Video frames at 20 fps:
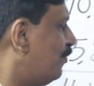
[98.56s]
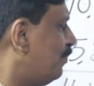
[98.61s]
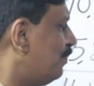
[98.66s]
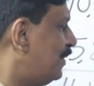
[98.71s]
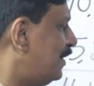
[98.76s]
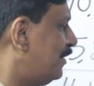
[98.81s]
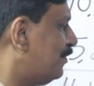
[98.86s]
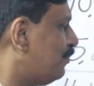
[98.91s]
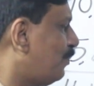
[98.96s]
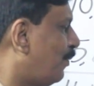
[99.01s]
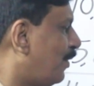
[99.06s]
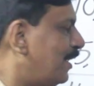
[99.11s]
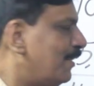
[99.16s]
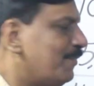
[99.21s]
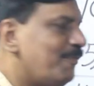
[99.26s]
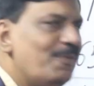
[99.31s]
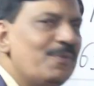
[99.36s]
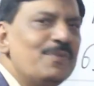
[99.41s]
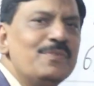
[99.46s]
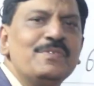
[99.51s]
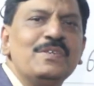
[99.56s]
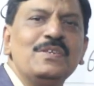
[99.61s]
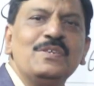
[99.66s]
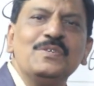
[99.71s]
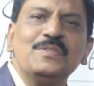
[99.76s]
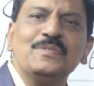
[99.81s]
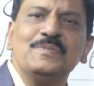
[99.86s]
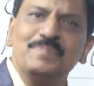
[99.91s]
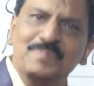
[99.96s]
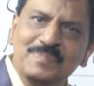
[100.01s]
रुपीज पॉइंट फोर जीरो
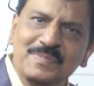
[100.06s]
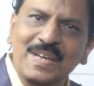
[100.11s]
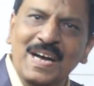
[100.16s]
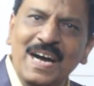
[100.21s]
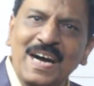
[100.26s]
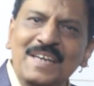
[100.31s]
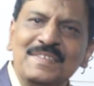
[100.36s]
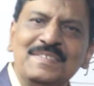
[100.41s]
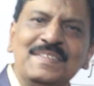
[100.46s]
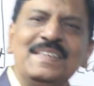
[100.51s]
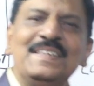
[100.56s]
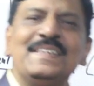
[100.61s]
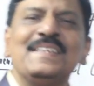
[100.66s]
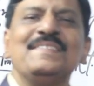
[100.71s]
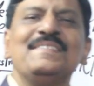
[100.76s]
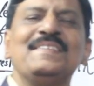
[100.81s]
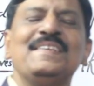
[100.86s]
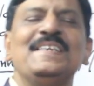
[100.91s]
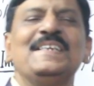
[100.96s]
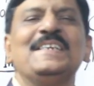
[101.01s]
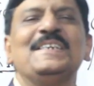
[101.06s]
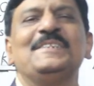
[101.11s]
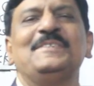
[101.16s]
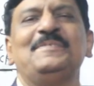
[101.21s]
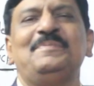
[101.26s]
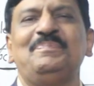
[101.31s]
आज ही टच किया